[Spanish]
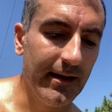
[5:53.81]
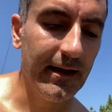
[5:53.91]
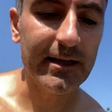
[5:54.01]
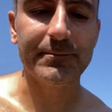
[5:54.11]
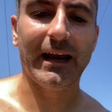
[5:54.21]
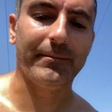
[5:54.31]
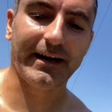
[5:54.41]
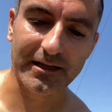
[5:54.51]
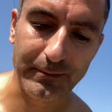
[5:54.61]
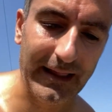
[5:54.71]
Es mala para
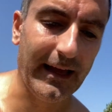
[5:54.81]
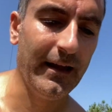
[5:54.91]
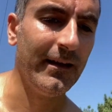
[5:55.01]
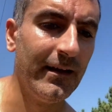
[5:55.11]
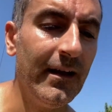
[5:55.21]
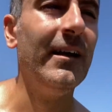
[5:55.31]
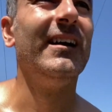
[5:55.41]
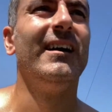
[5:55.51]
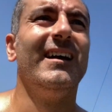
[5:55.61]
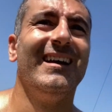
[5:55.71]
la espalda,
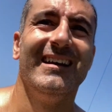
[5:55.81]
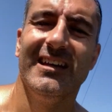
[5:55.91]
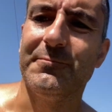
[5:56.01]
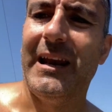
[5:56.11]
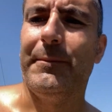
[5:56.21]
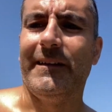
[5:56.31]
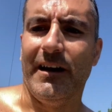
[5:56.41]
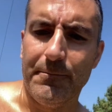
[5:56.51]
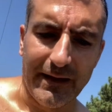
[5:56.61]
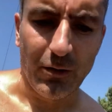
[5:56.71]
y es mala para entrenar
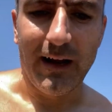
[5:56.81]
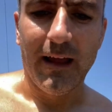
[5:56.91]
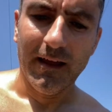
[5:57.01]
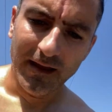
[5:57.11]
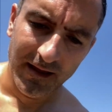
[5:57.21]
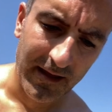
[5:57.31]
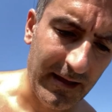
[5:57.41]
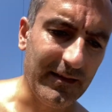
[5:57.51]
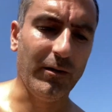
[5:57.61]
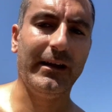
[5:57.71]
el pectoral.
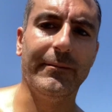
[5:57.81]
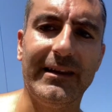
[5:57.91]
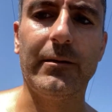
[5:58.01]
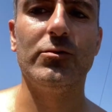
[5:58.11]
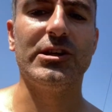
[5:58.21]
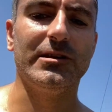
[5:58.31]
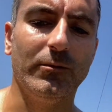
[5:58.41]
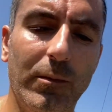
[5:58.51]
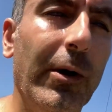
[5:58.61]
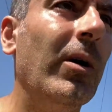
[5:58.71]
Te obliga a meter muchísimo
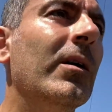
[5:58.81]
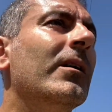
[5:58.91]
hombro.